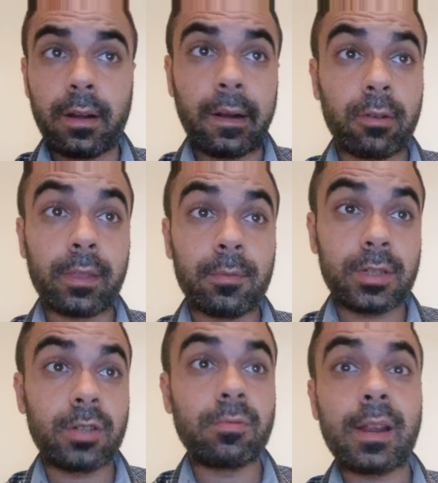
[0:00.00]

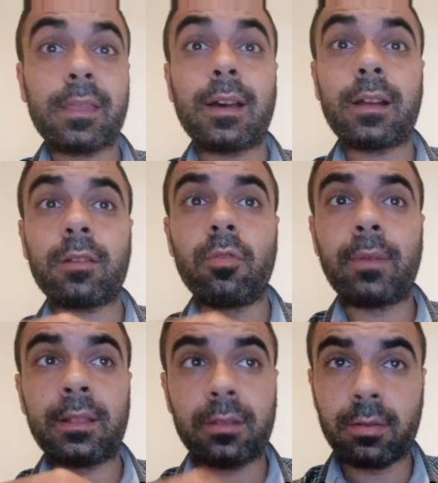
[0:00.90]
Recordemos que Suárez
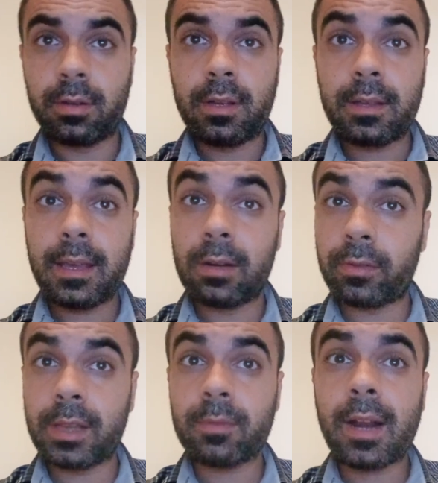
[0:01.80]
argumentó que
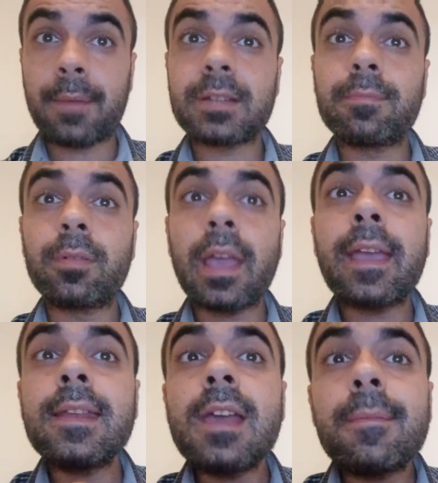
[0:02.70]
no citó a Navas porque
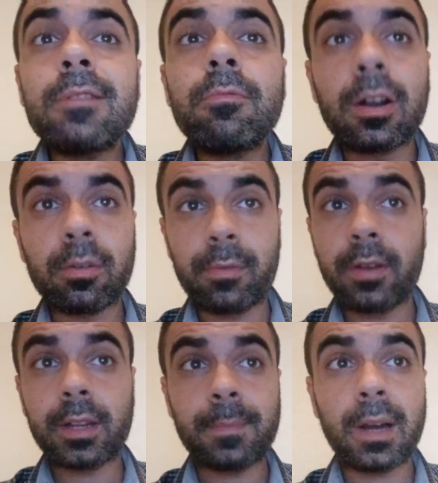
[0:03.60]
quería evaluar
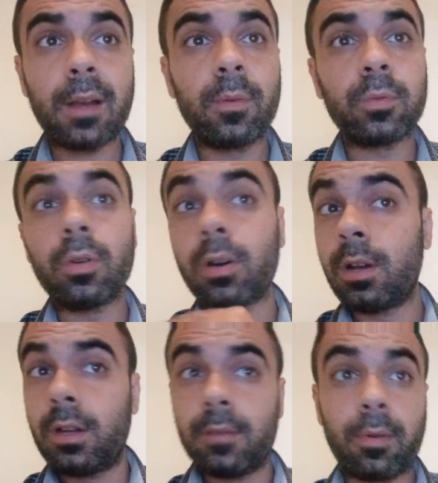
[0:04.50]
opciones para el
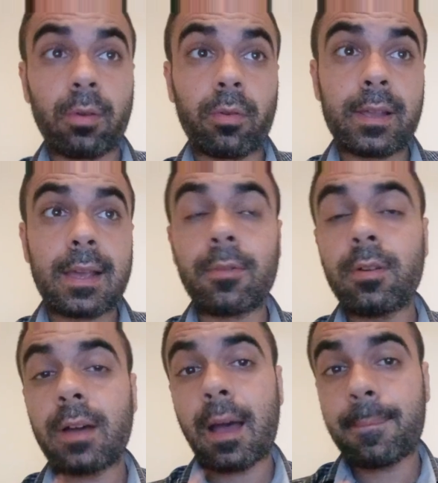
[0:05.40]
futuro, por lo que
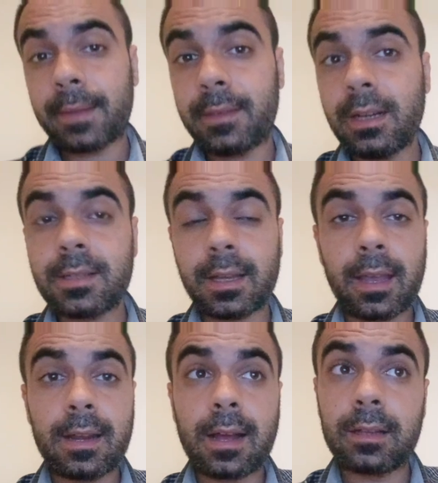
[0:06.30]
llamó a Patrick
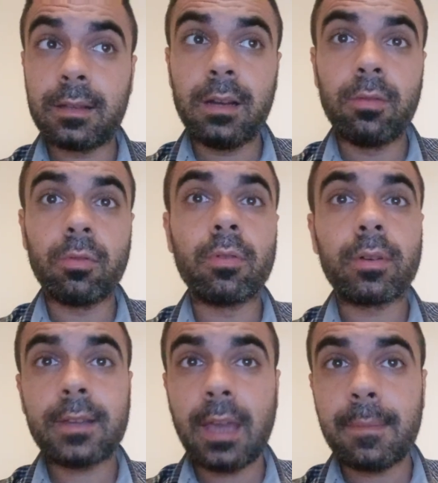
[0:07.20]
Sequeira del
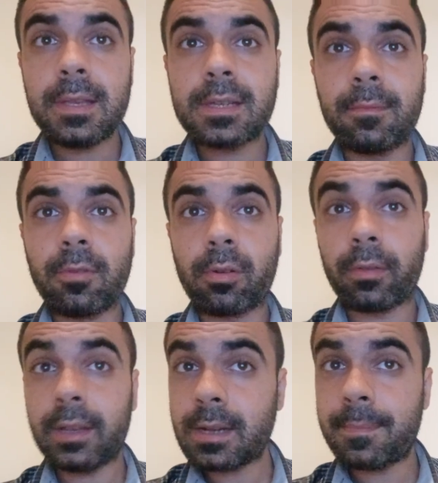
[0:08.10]
Lugo, Kevin
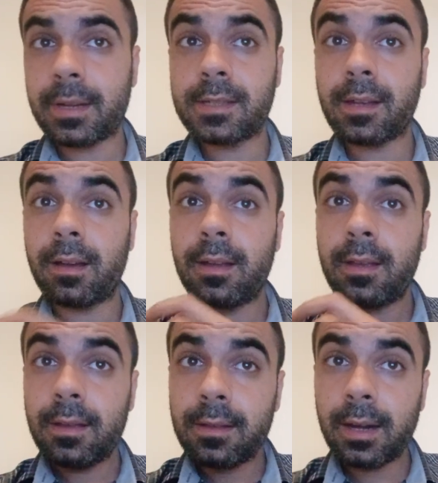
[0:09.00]
Chamorro de Saprisa
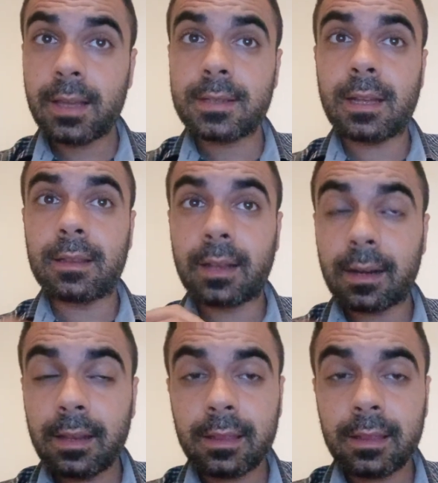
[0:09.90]
y Alexander